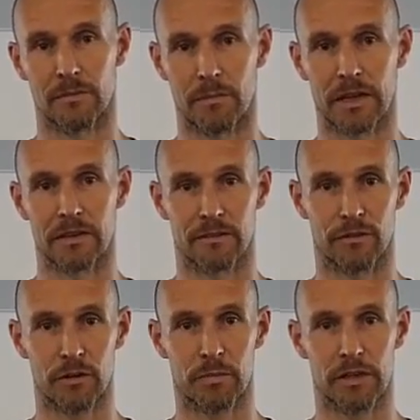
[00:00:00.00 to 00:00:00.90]
meine
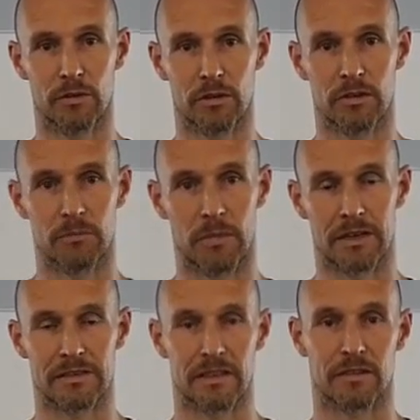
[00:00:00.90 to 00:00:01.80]
Fortbildungen,
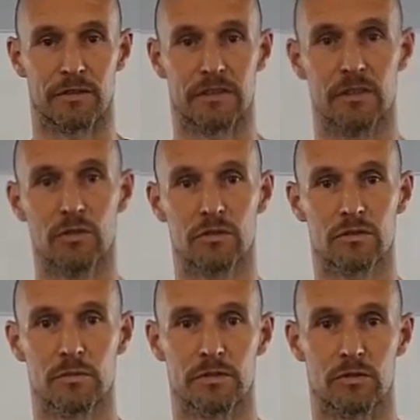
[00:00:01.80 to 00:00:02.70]
meine Zertifizierungen
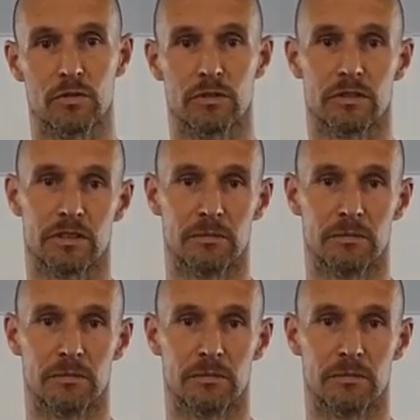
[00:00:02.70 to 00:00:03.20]
zu besuchen,